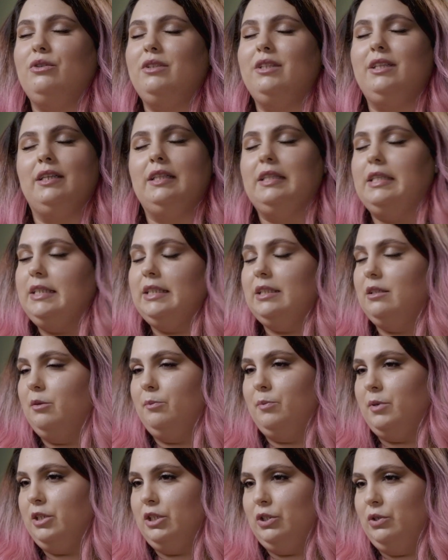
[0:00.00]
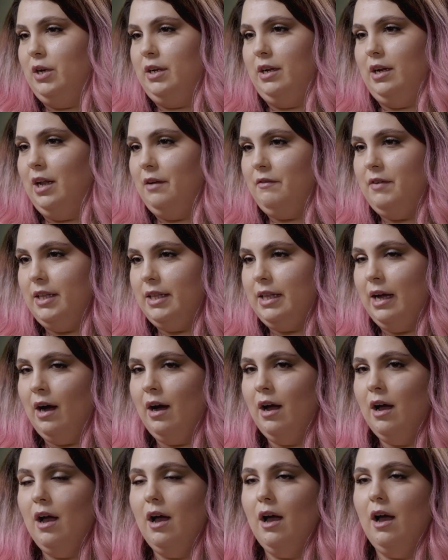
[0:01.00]
con tantissime persone nella
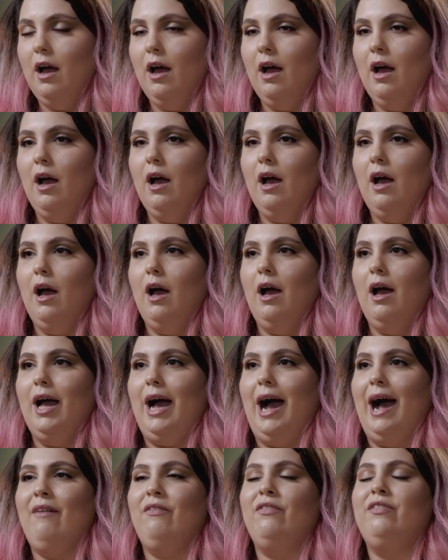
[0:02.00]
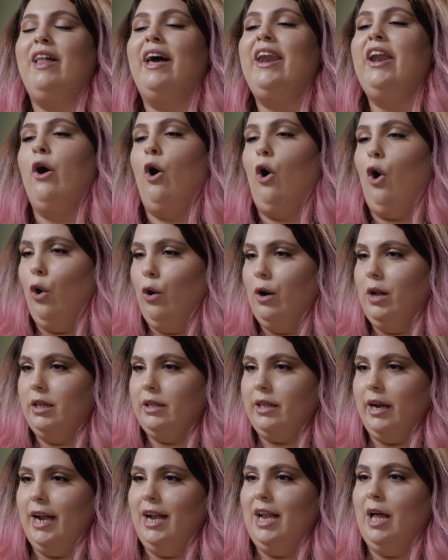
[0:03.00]
vita, andare
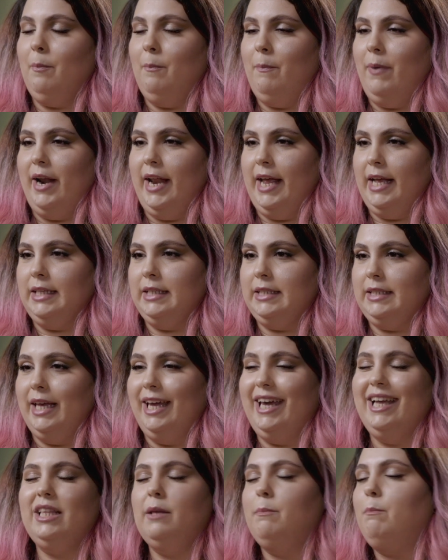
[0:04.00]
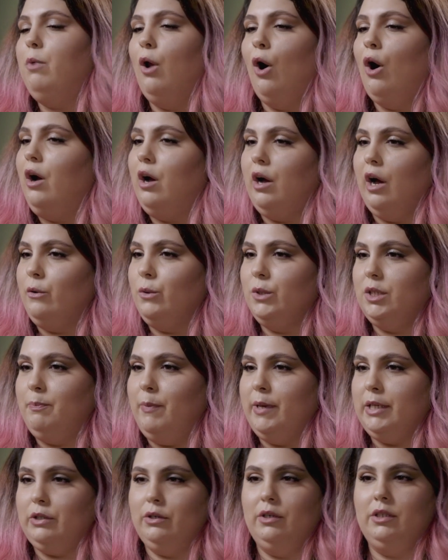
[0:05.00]
oltre le apparenze che ti bloccano
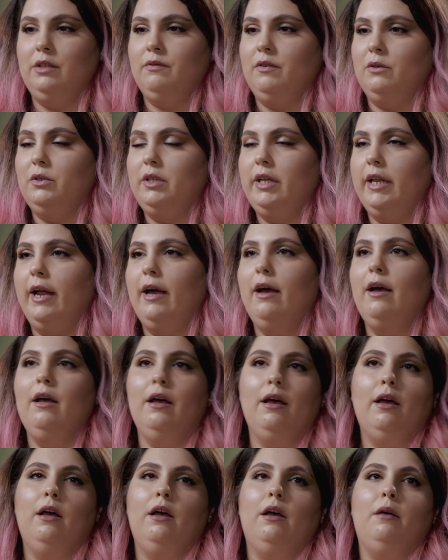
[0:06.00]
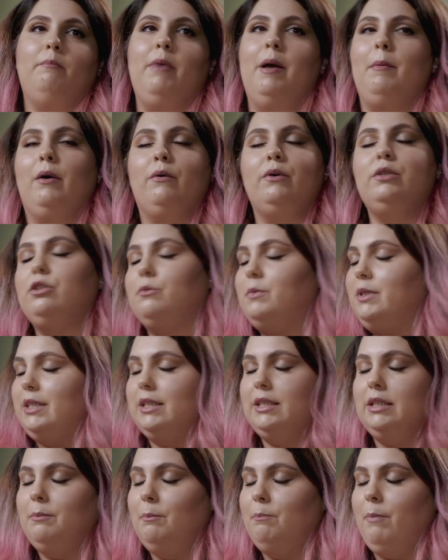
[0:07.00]
spesso, che ti fanno dire beh ma questo mi
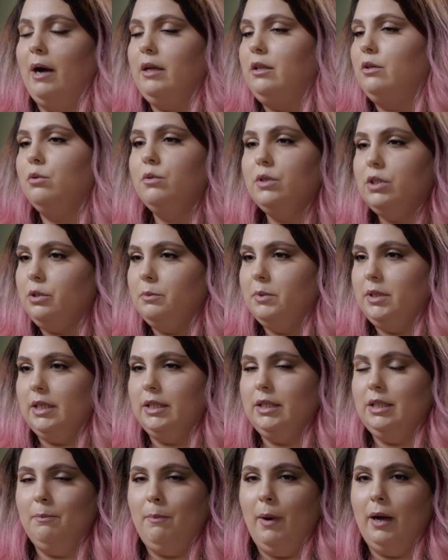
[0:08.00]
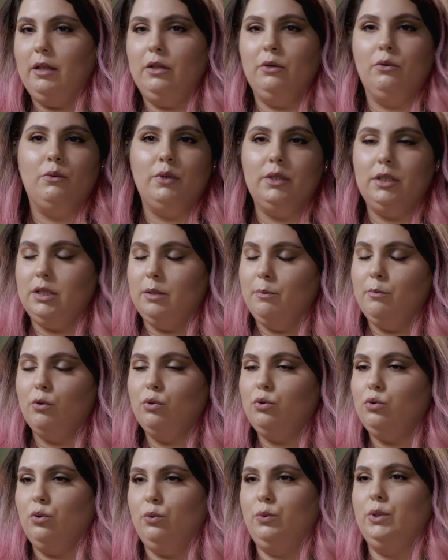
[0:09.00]
sta simpatico, questo mi sta antipatico, questo è
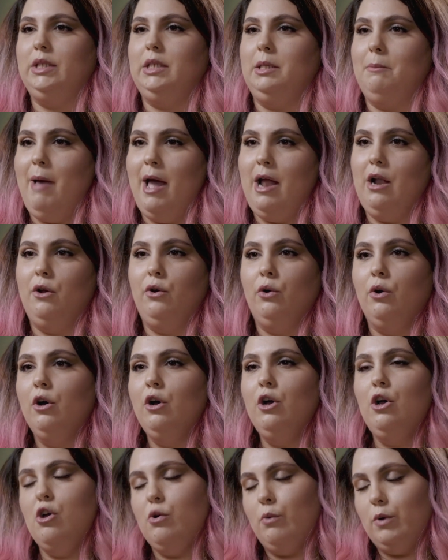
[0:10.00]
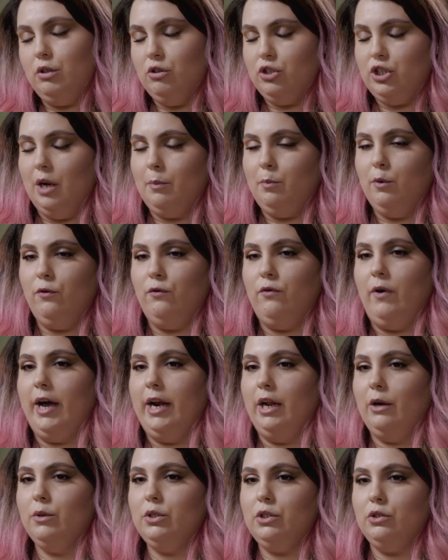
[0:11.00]
brutto, questo è bello, questo ce la può
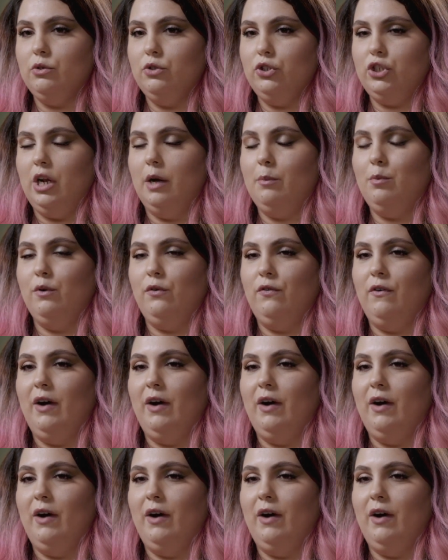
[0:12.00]
fare, questo non ce la può